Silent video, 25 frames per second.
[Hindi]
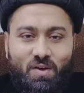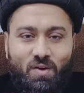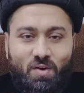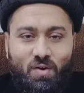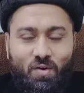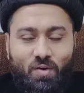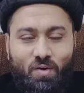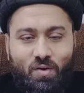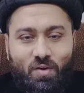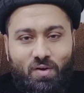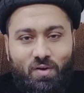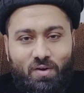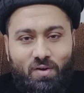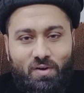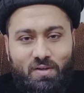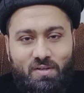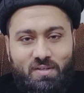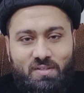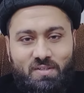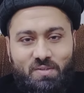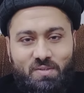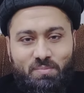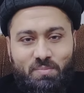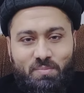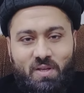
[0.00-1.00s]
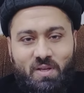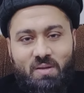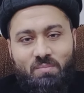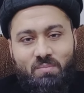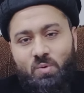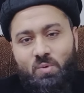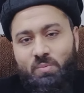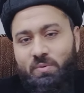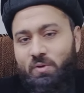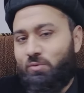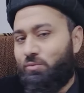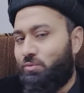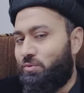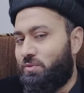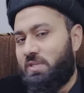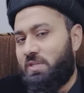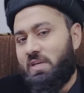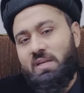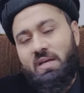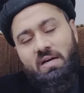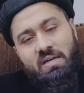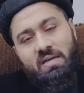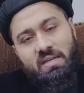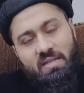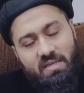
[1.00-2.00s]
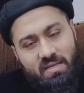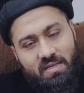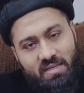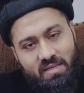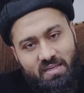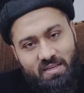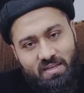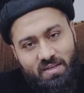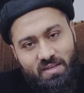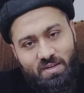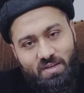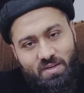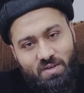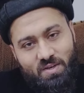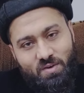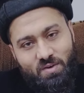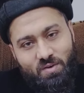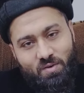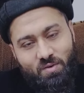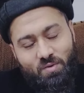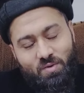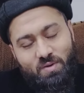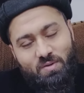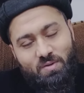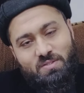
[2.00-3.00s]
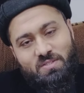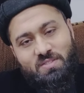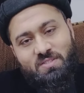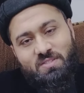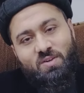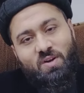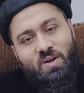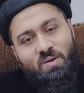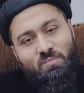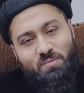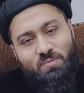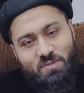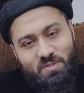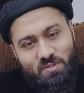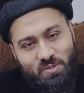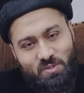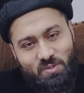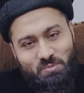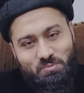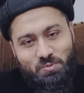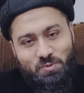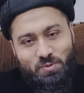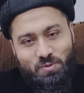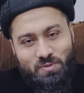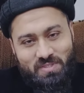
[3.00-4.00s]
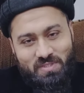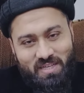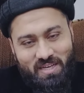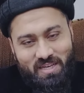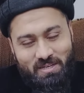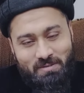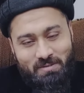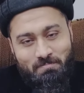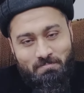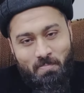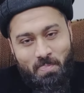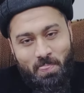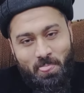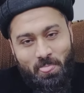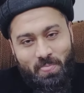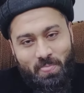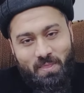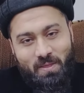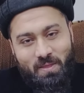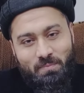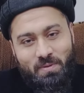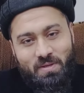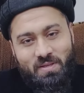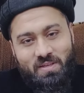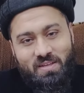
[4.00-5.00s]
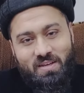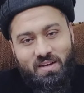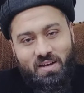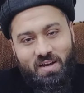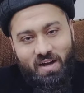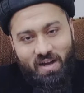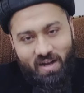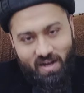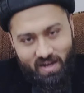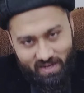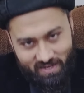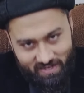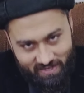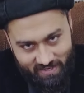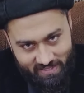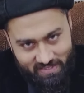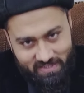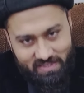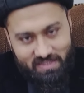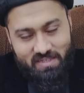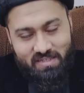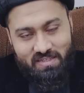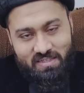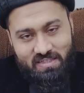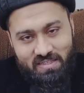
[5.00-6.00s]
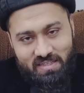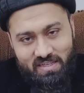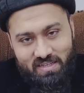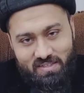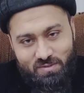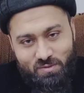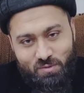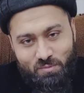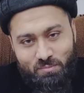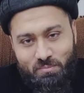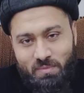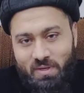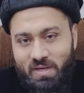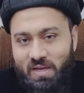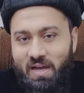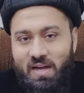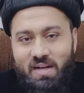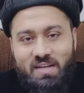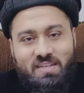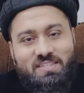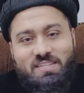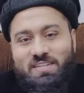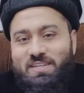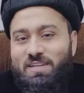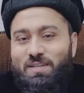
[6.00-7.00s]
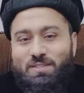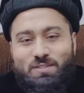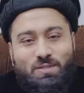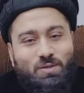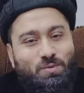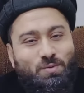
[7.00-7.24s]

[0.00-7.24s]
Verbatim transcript: और मेरे मुंह पे घूसे लग रहे हैं और उस दौरान मुझसे वो पूछता है कि भाई हाँ लड़ाई करनी है तो मैं आगे से कहता हूँ